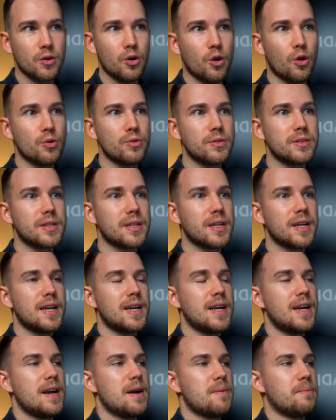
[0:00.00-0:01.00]
und
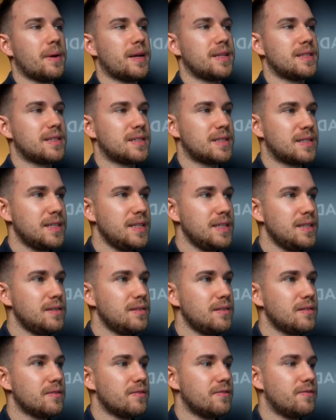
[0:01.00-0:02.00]
mein
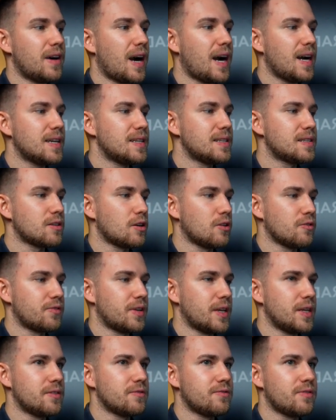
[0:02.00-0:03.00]
Ziel war es auf
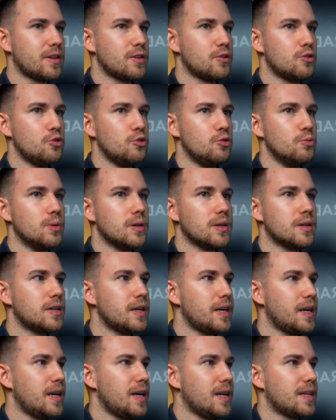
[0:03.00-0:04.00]
jeden Fall
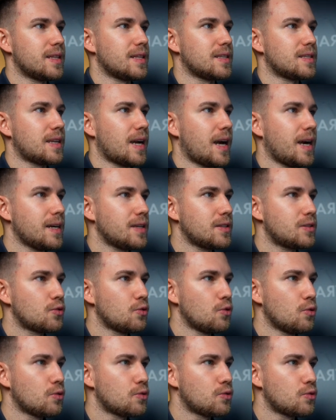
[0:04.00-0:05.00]
über das
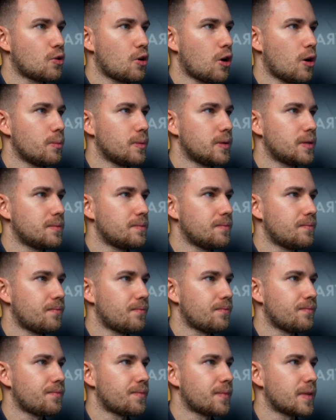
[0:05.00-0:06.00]
Tageshoch zu kommen,
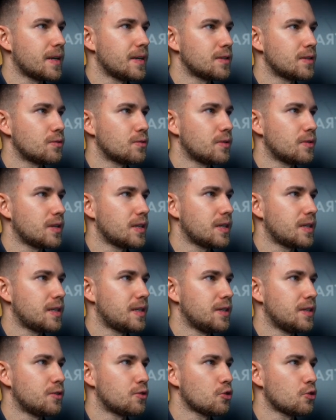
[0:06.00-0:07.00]
also
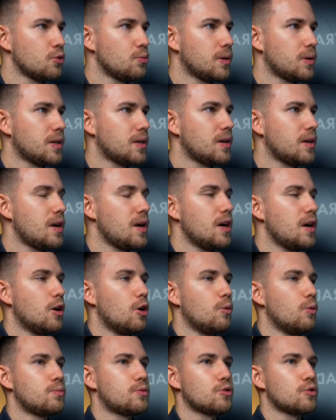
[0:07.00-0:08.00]
hier drüber,
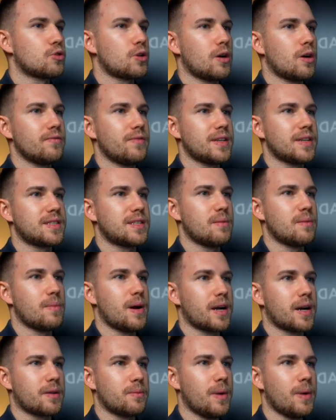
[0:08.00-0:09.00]
um zu schauen, was der
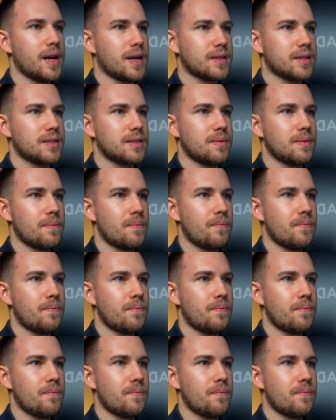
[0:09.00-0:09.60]
Markt macht